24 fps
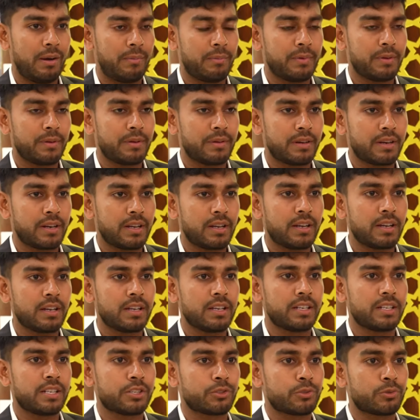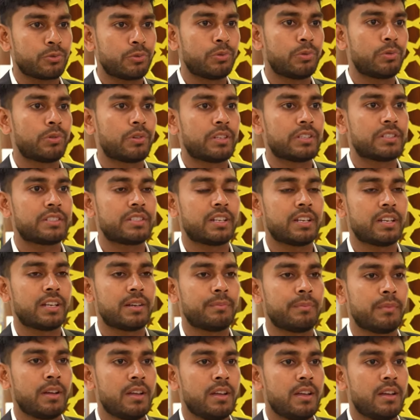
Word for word: আমরা এটা শুরু করেছিলাম